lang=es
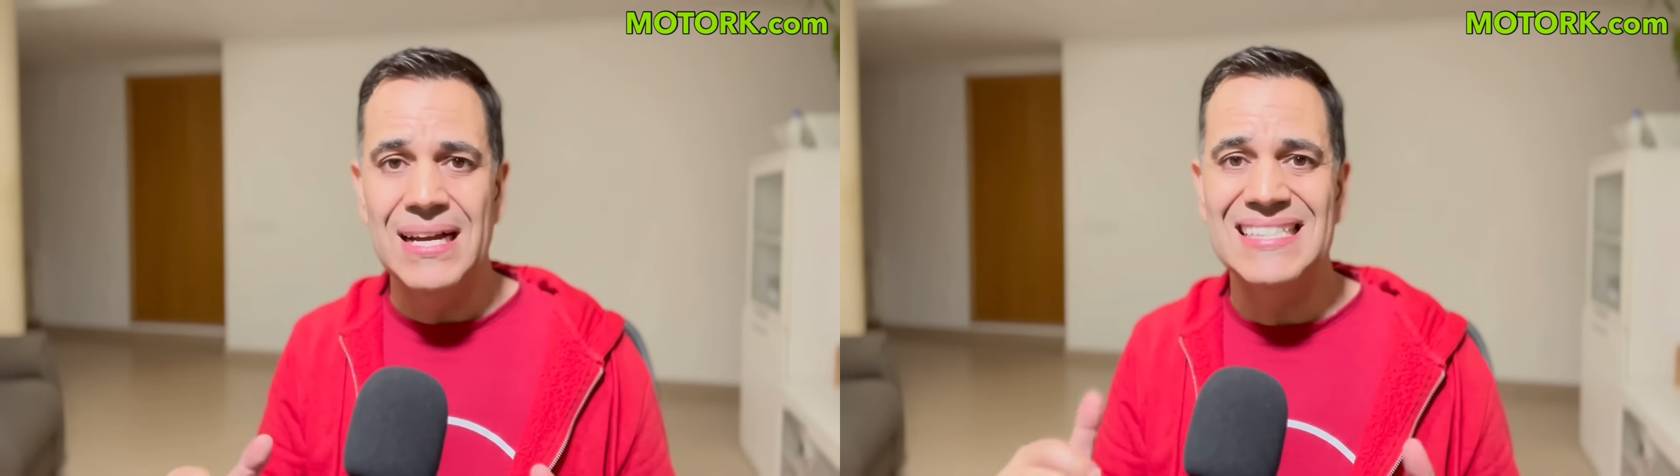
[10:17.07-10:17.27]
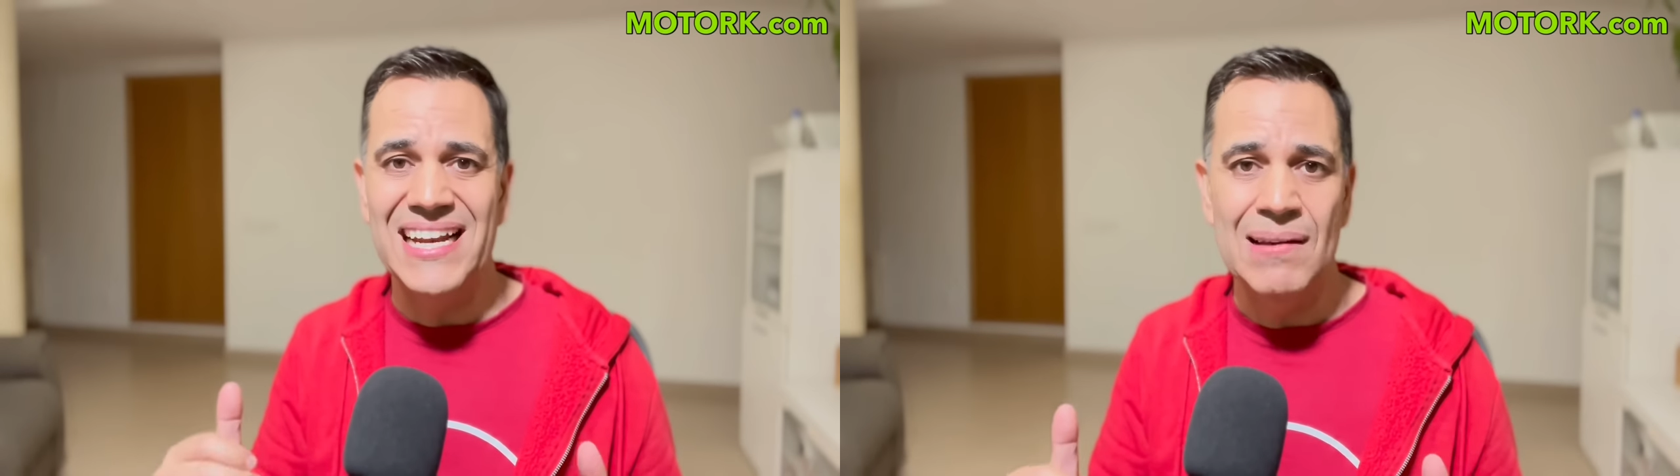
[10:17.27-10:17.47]

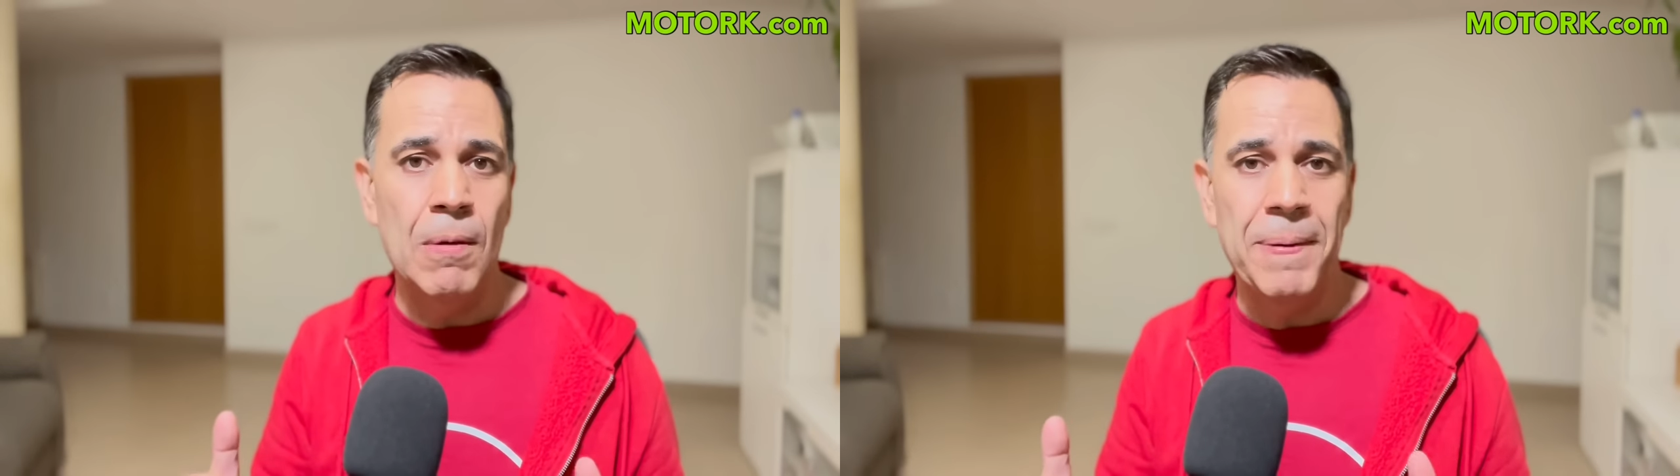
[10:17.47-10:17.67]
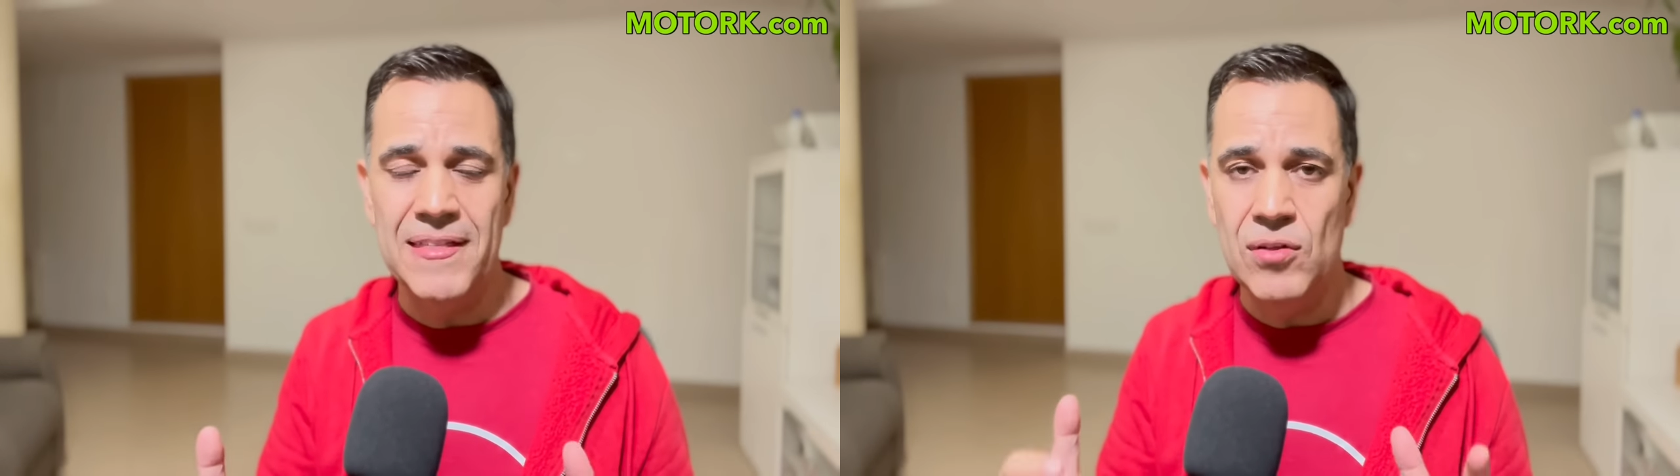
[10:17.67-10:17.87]

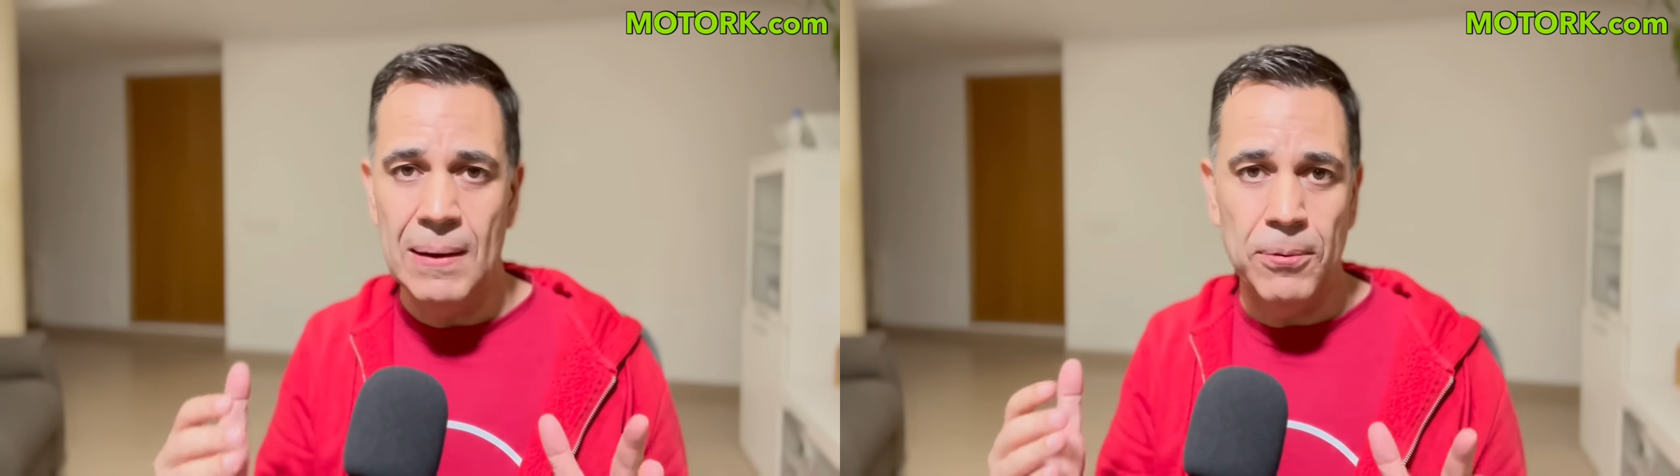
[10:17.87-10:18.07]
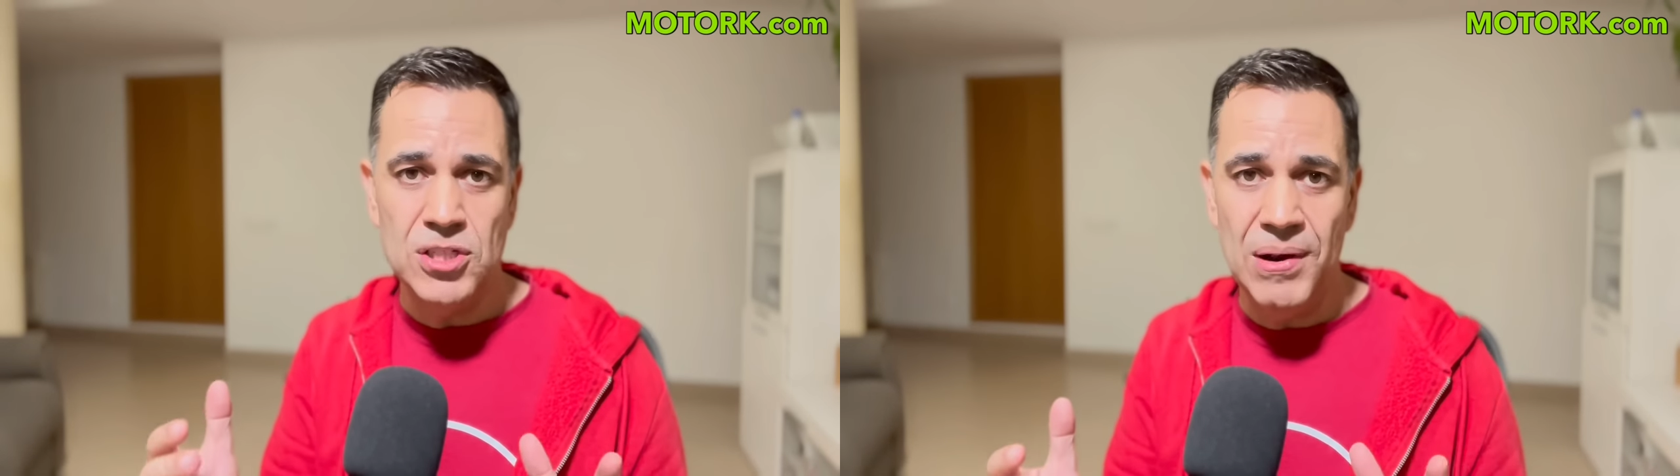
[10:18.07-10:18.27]
estaríamos perdiendo
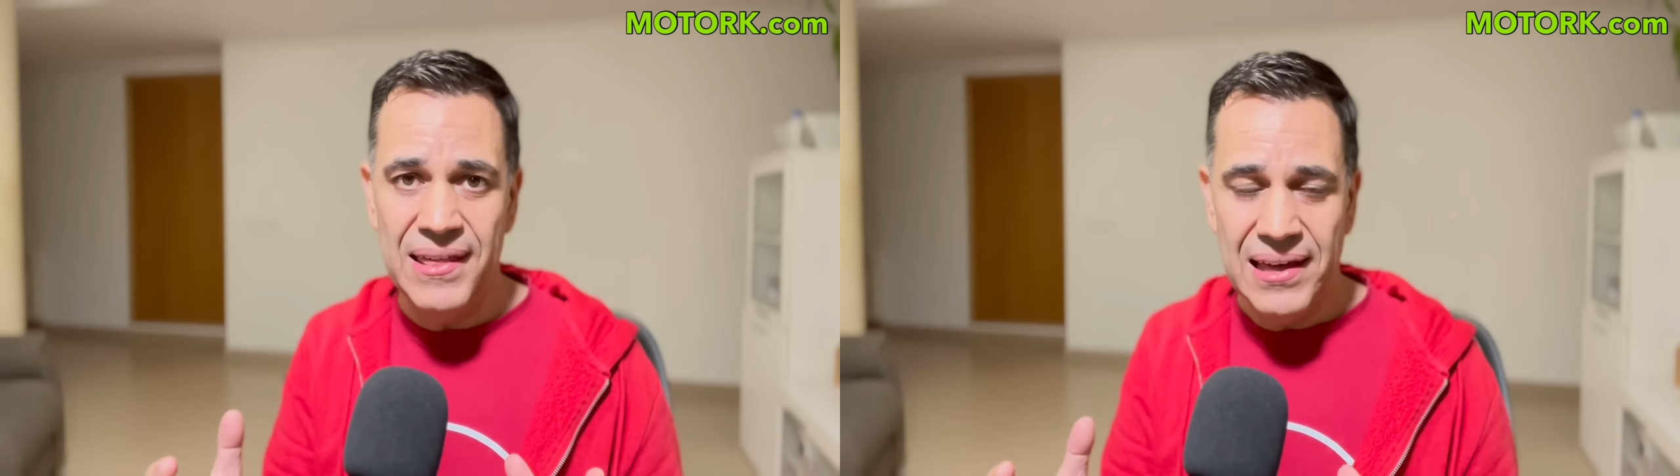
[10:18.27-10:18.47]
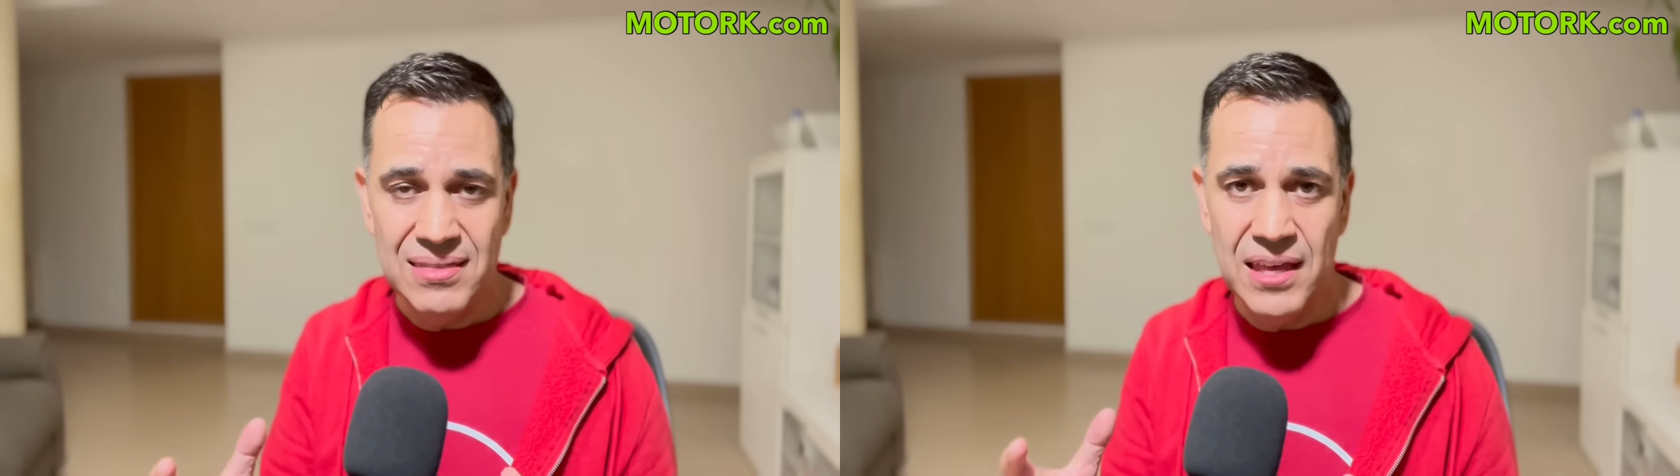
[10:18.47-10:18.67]
la
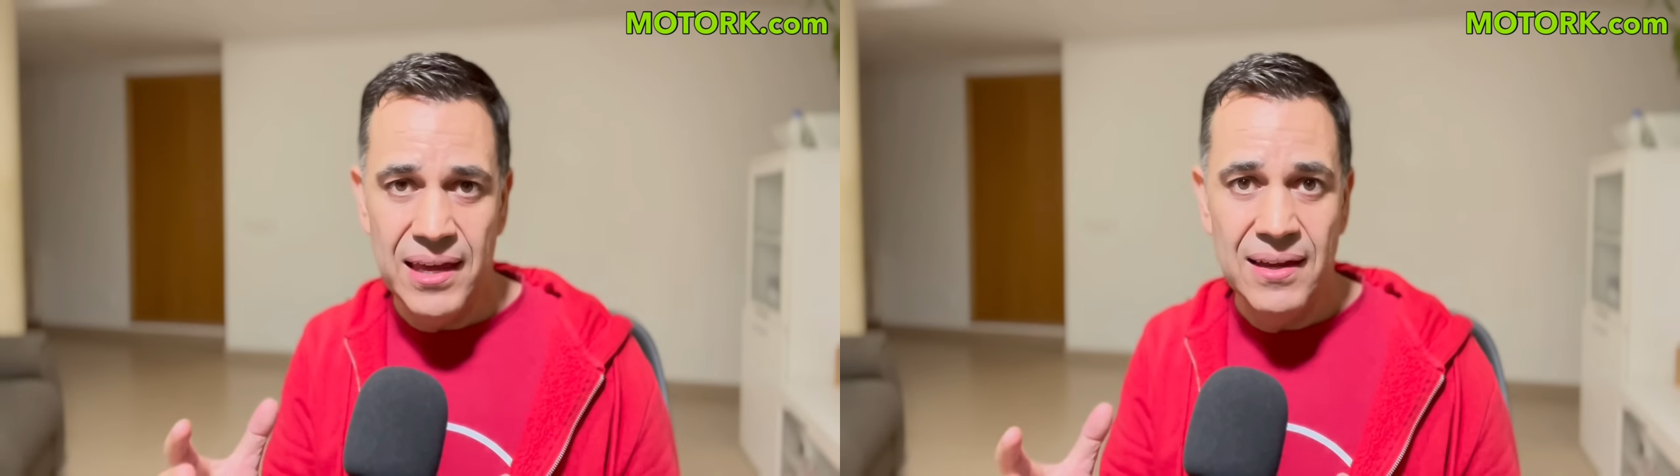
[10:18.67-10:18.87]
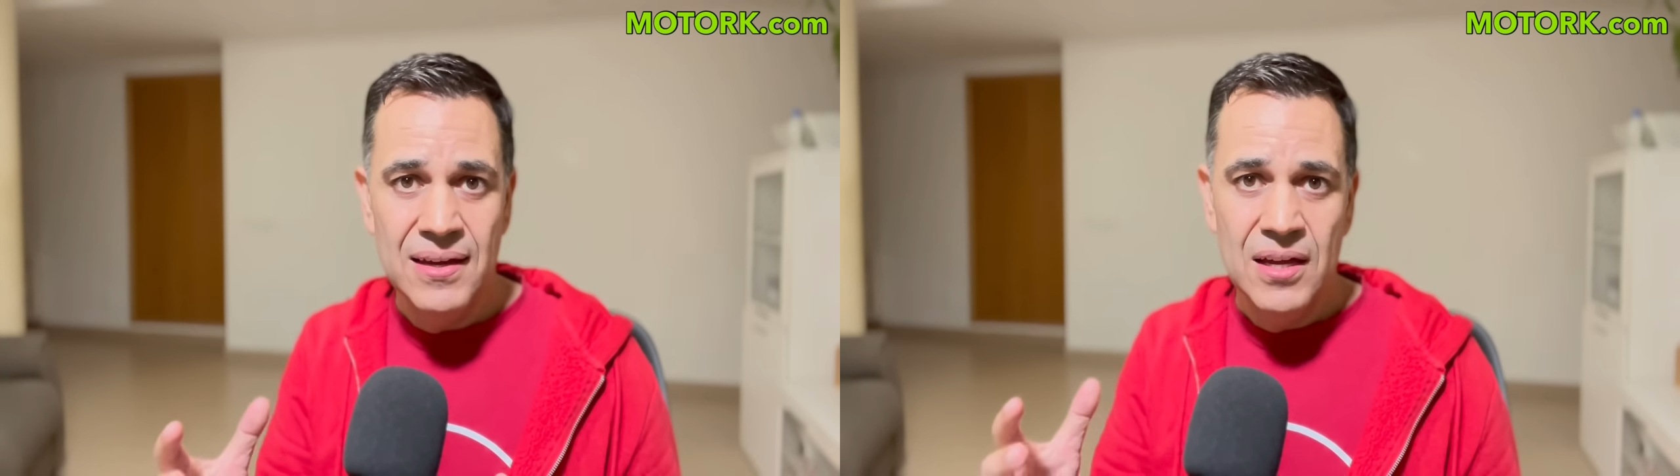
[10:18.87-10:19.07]
posibilidad
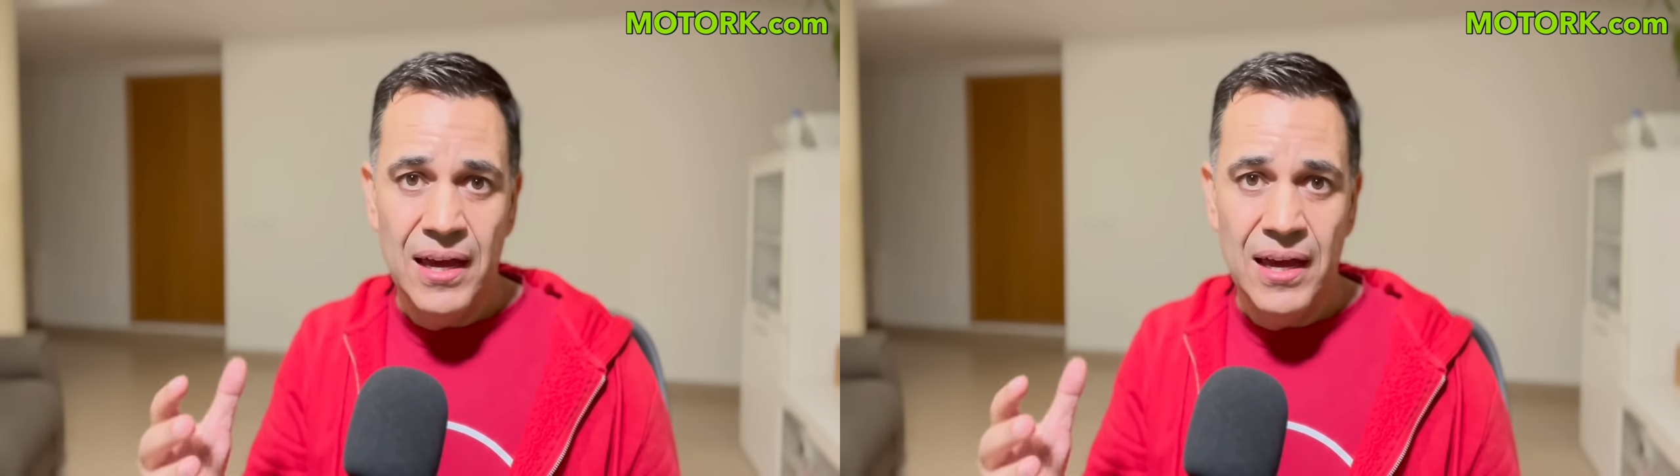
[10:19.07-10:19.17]
de